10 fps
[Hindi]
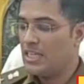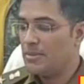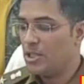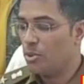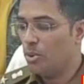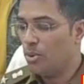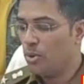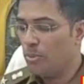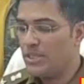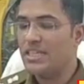इसमें से दो लोगों
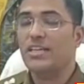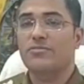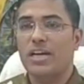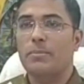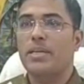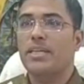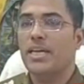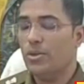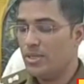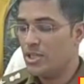को पुलिस ने गिरफ्तार भी
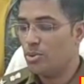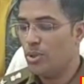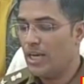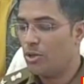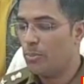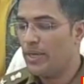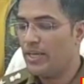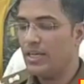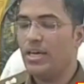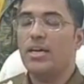किया है और इनसे दो लाख
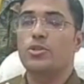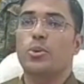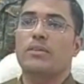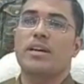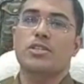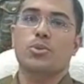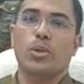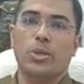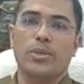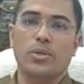रुपए जो कि वहां से
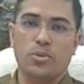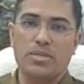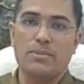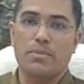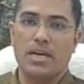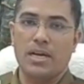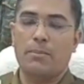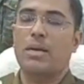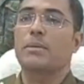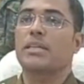चोरी हुए थे उनमें से
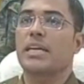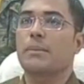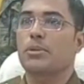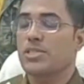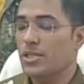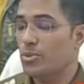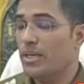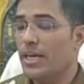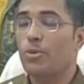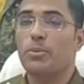बरामद किया है पुलिस ने दो
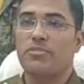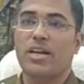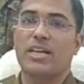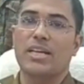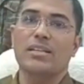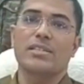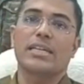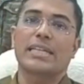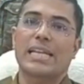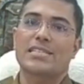अन्य आरोपी फरार हैं
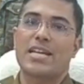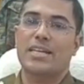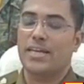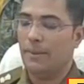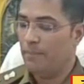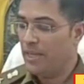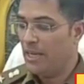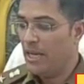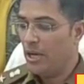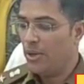जिनकी तलाश जारी है
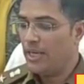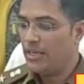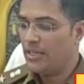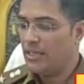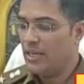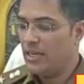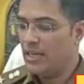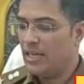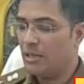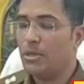और एक
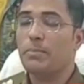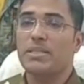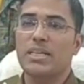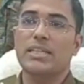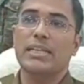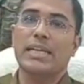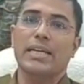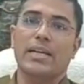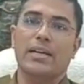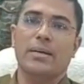लगभग पंद्रह दिन के